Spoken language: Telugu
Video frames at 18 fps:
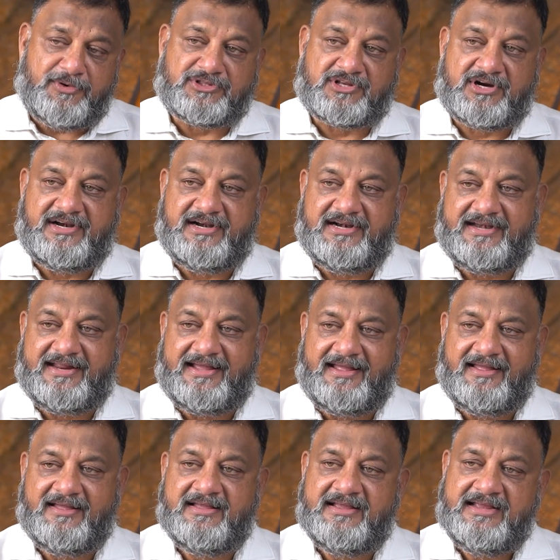
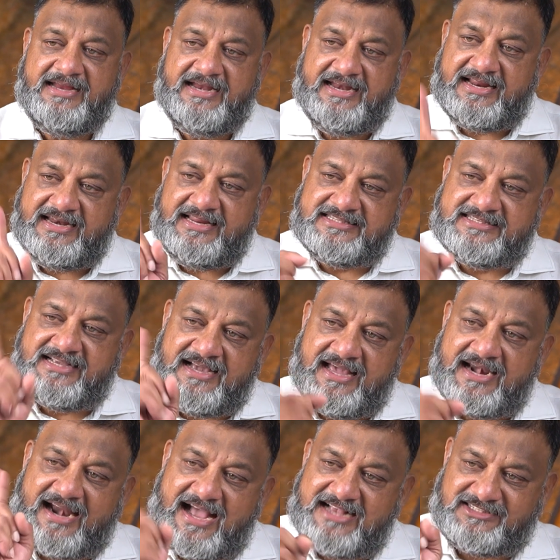పోతున్నాడంటే ఇది
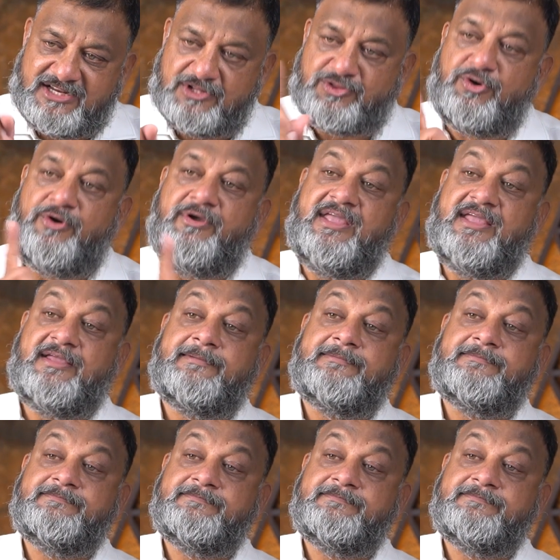నిజంగా రాష్ట్ర ద్రోహి